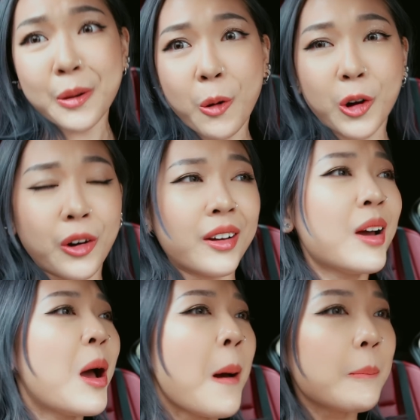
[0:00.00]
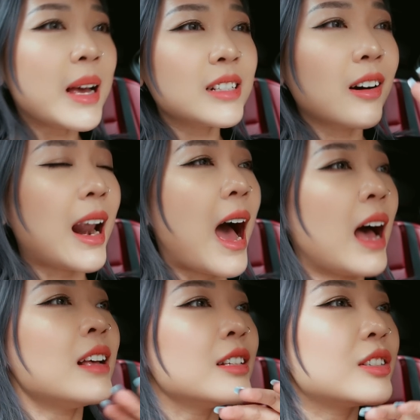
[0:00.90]
nha mọi người Bây giờ
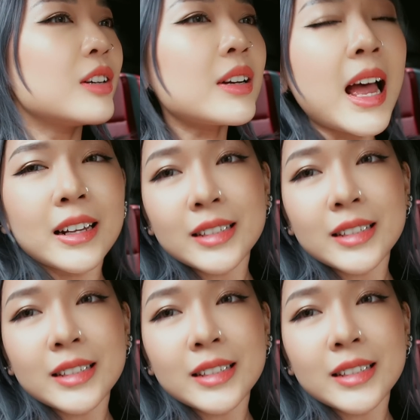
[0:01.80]
là giữa tháng